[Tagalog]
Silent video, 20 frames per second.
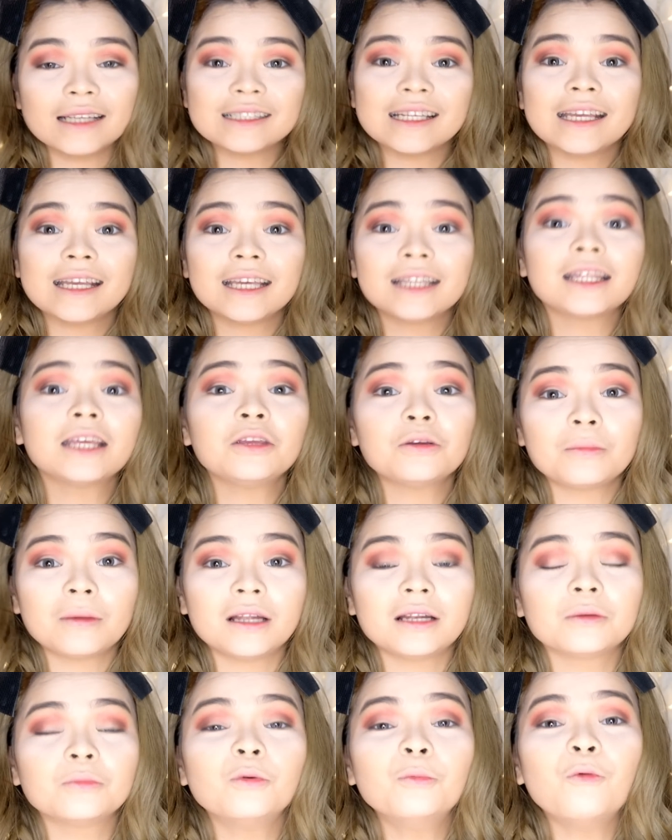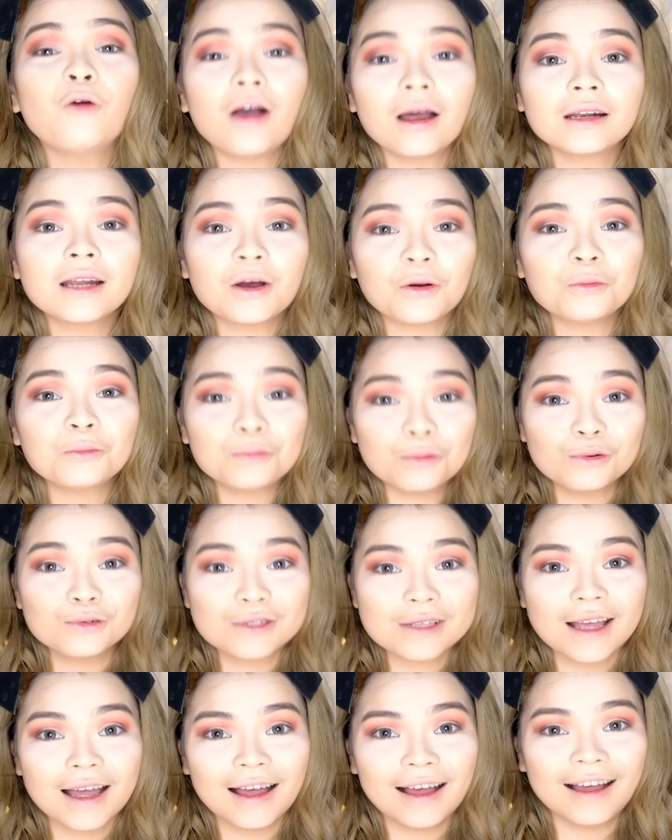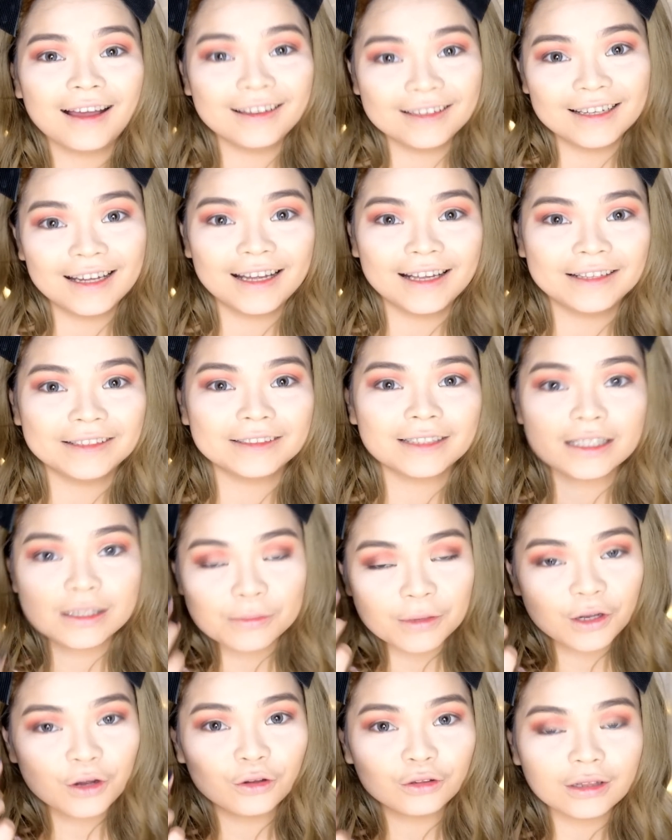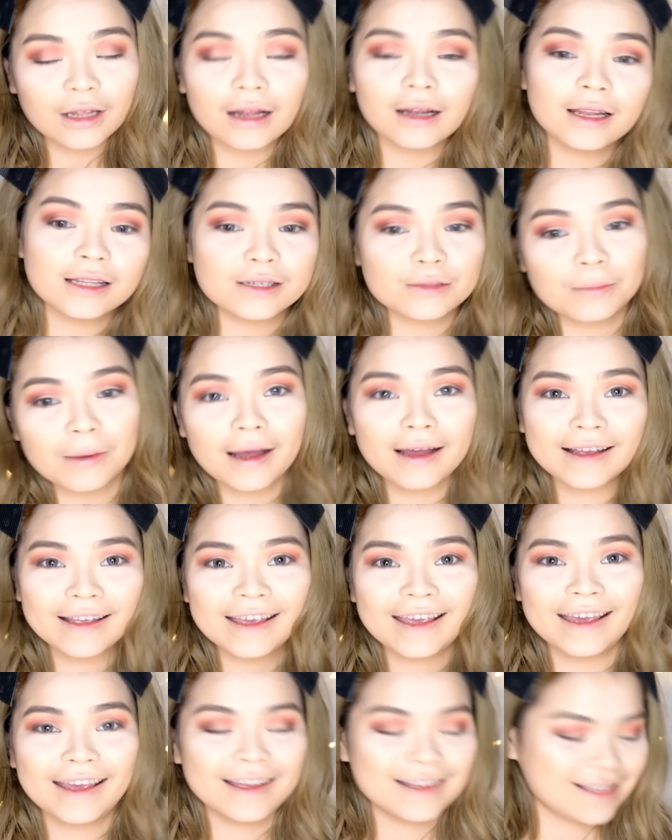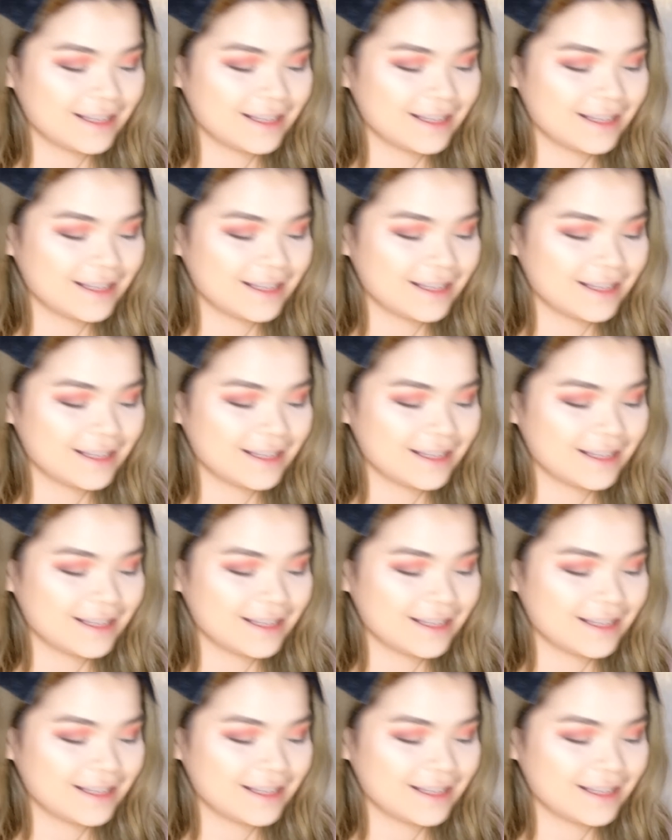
Nakikita nyo ba? Nagmumukha na akong pusa. Ayan. Tapos may contact lens pocket. Eh.